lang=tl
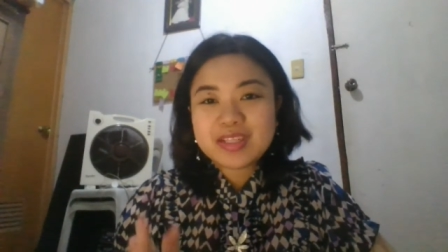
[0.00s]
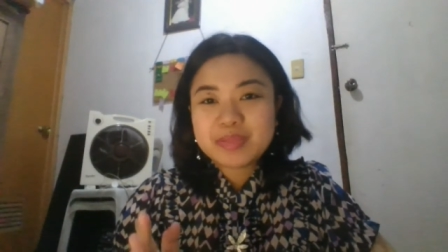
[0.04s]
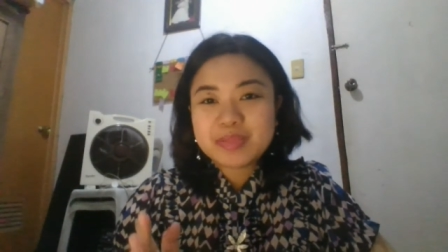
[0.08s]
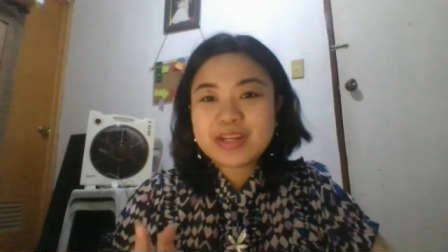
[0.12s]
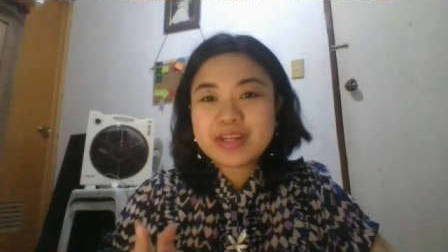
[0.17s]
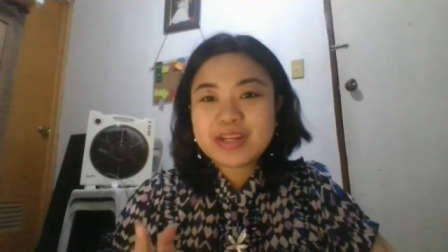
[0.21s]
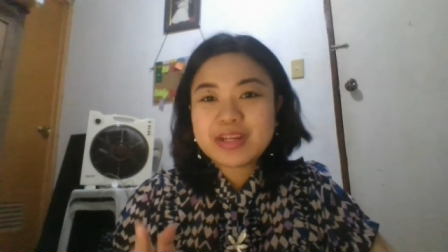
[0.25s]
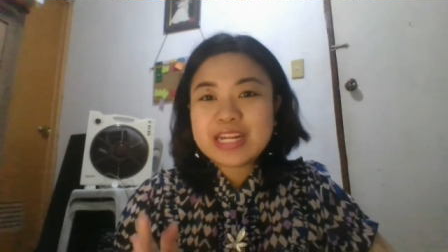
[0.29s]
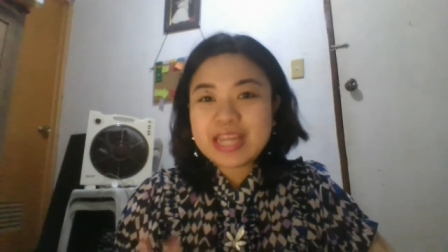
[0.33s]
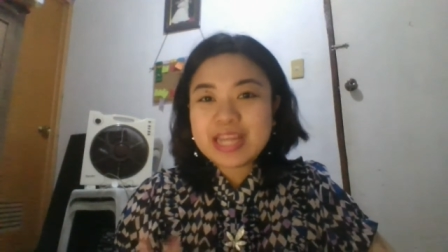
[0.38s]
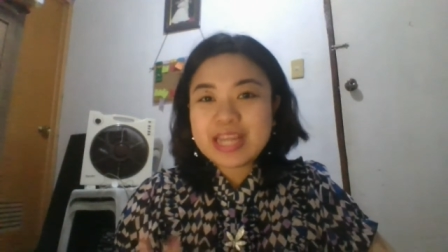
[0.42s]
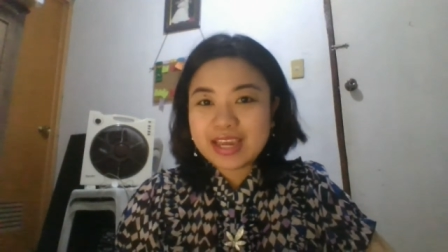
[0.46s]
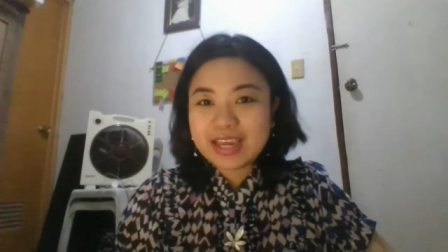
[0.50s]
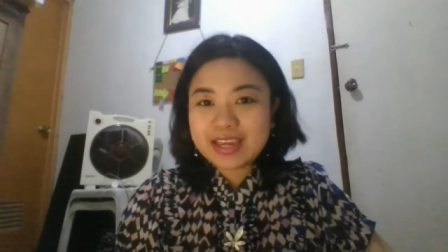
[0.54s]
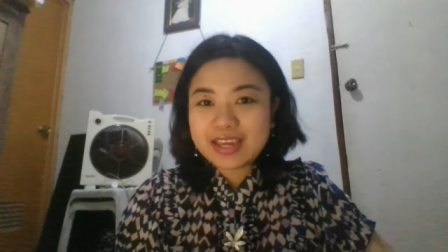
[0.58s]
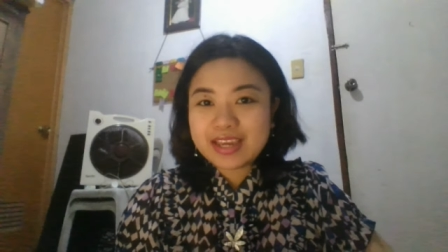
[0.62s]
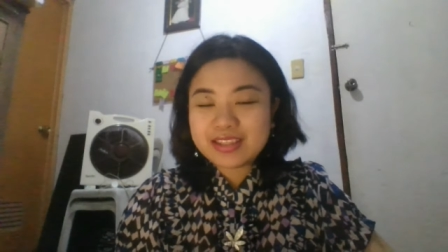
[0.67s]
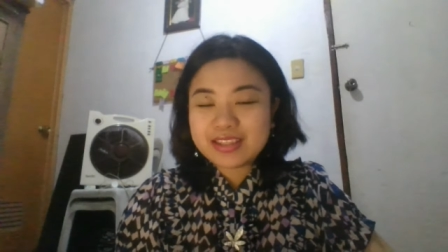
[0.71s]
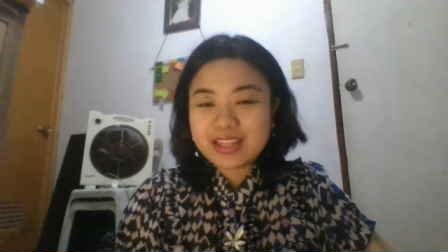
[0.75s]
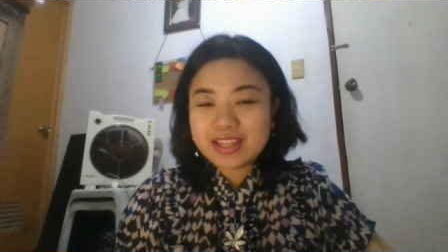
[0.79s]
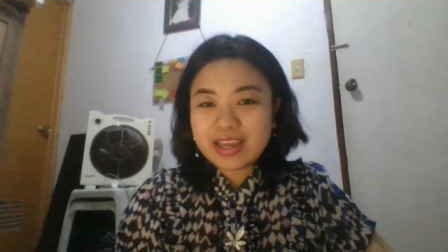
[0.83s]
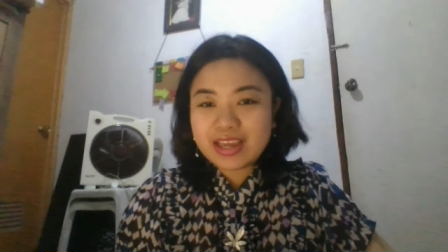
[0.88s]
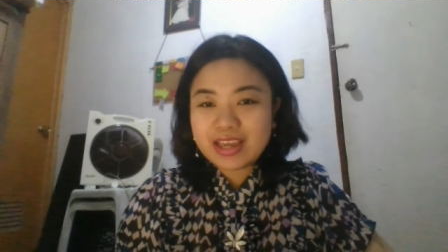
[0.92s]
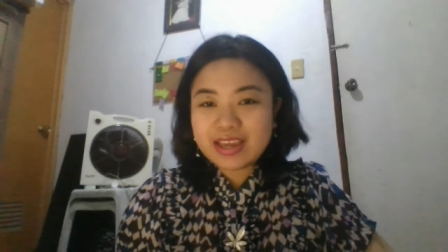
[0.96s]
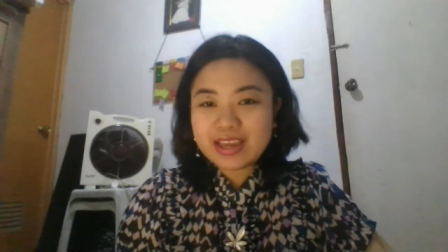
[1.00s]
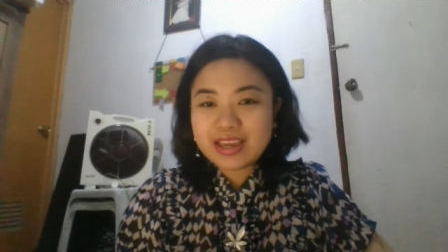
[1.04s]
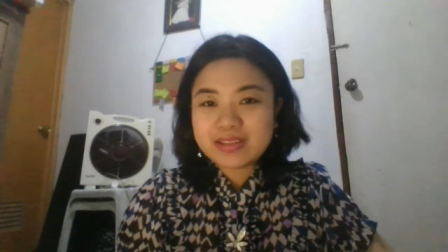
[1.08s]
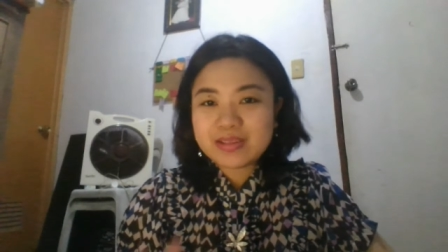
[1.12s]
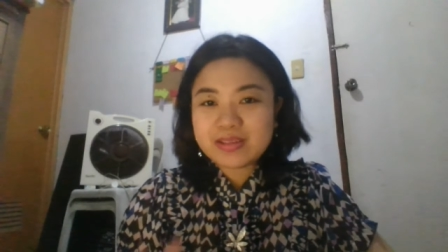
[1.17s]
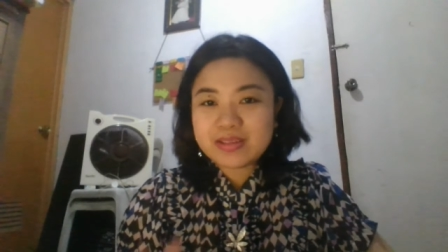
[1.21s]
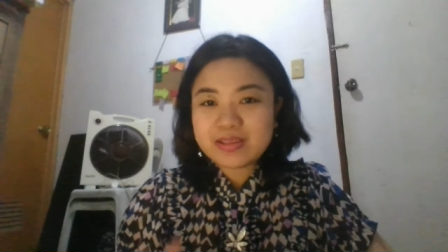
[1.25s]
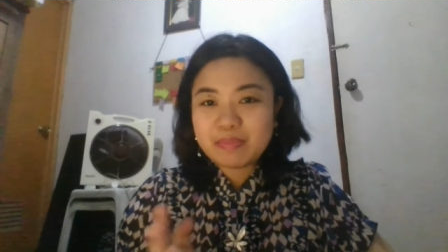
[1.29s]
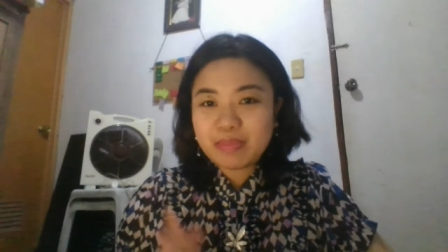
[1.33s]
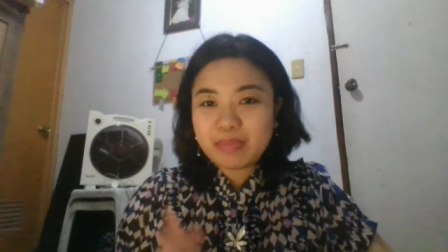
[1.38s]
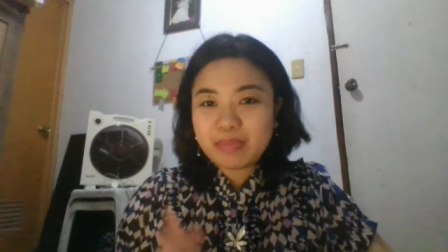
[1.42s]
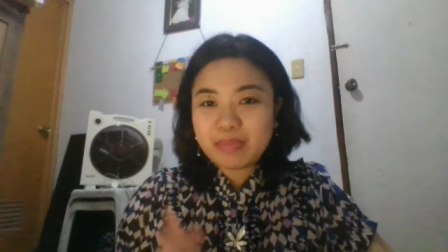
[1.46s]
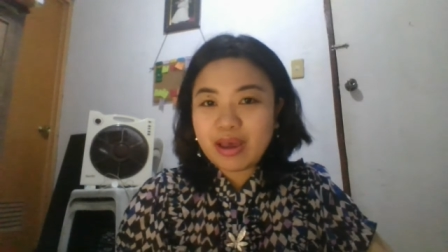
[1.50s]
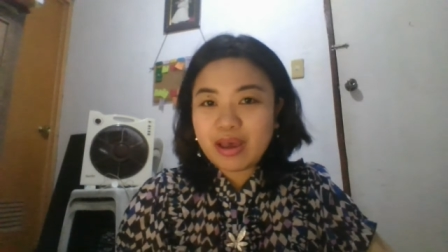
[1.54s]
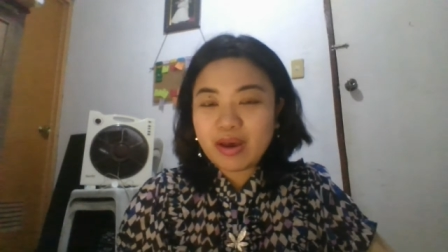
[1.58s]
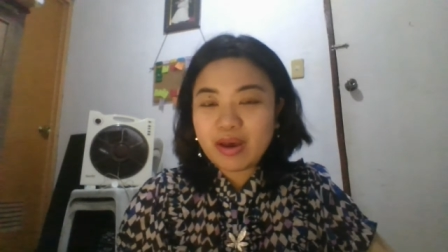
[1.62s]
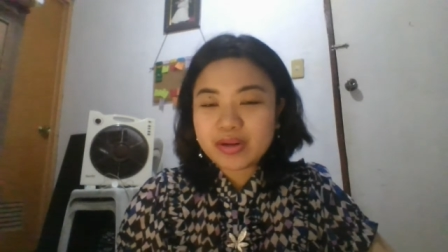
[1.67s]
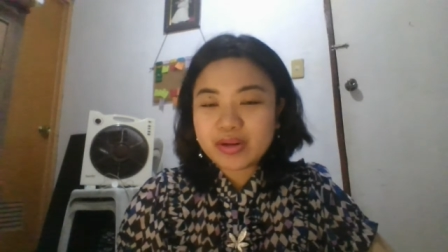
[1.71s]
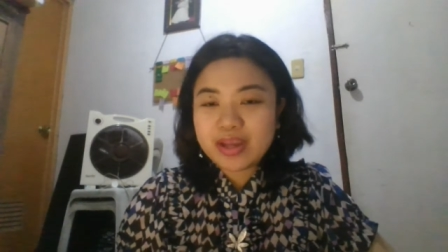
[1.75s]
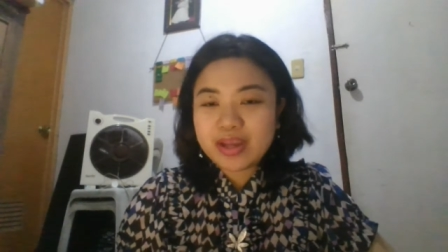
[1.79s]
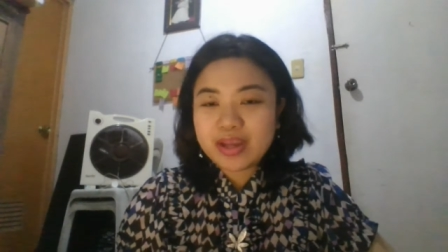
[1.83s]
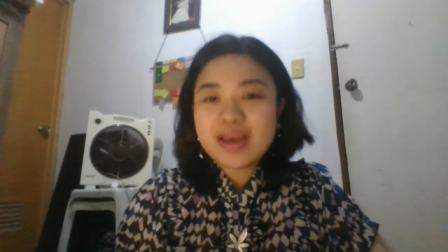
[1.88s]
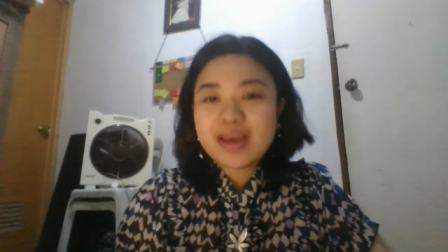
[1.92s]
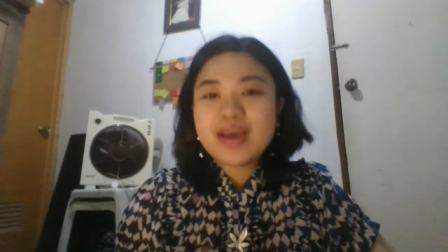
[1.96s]
husband and I liked
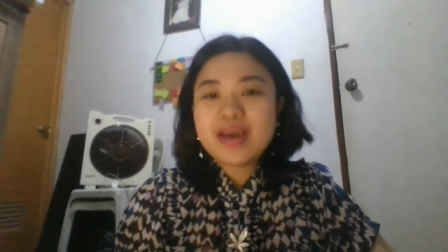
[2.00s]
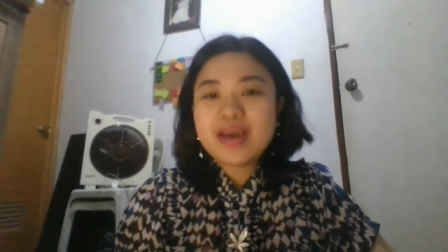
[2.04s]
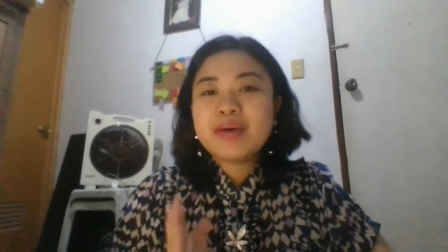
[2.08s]
about